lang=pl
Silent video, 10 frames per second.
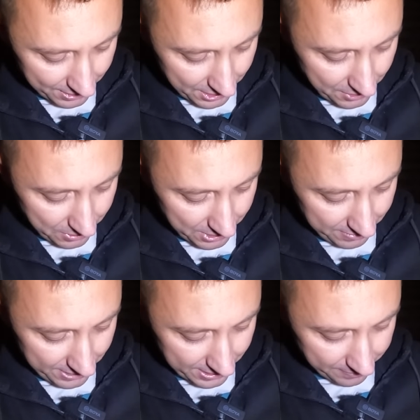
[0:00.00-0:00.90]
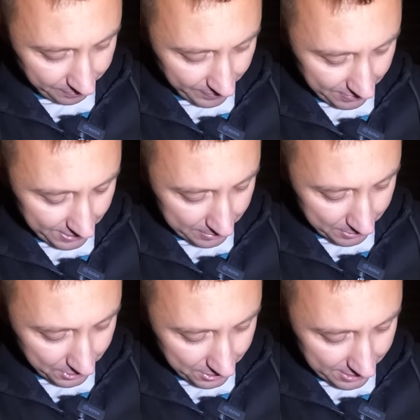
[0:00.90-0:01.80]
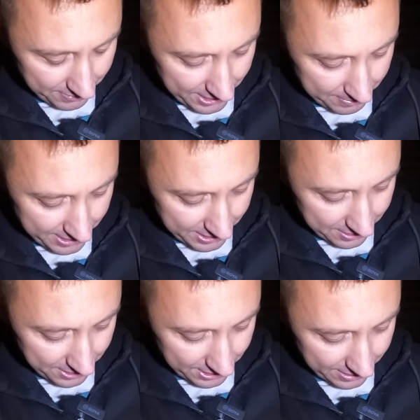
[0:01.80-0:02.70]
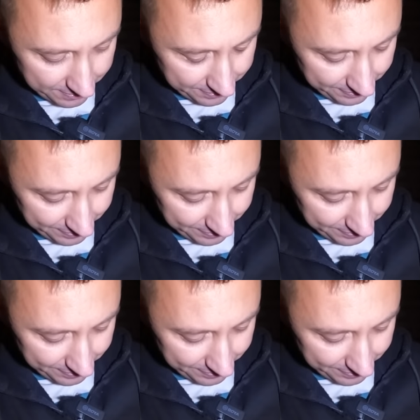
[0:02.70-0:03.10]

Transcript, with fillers: Cześć Uli, witam. Witam Urszula, witam Karolina.